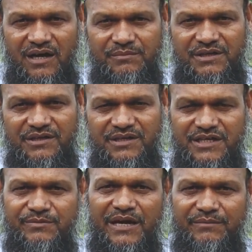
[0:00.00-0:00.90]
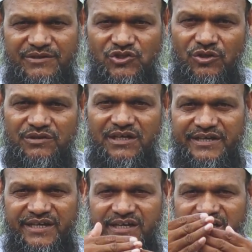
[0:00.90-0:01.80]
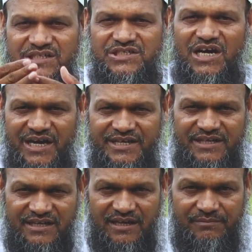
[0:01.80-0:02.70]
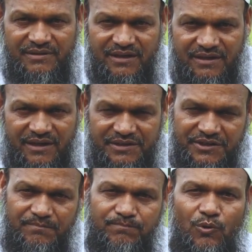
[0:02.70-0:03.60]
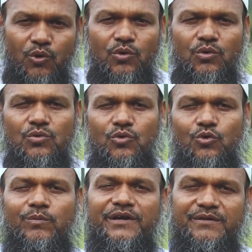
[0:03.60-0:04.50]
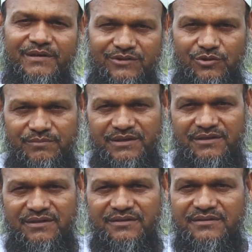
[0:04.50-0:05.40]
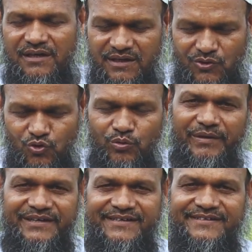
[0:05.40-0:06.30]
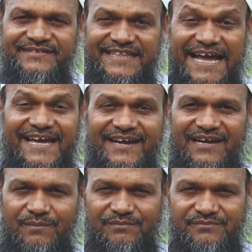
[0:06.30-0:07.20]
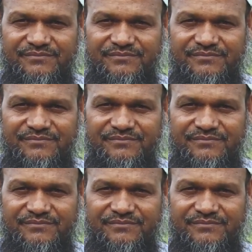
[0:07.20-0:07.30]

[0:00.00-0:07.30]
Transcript: আমি ইব্রাহিমের সন্তানকে ছাড়িয়ে নিলাম একটি বড় কুরবানির মাধ্যমে তাহলে কুরবানি একটি ত্যাগের নাম